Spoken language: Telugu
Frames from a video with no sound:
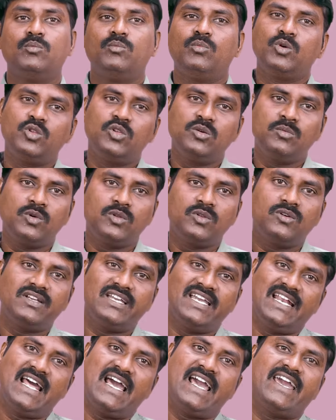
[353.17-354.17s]
ముందు ముందు
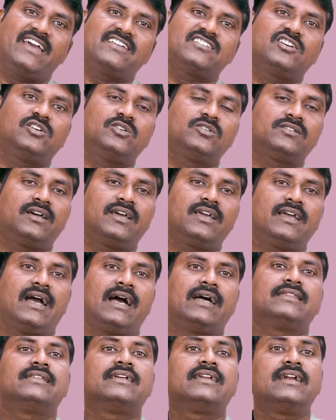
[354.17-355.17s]
ఇలాగే జరుగుతాయి
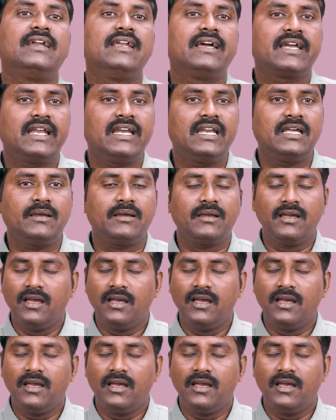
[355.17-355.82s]
అందరి ఇళ్ళకెళ్ళి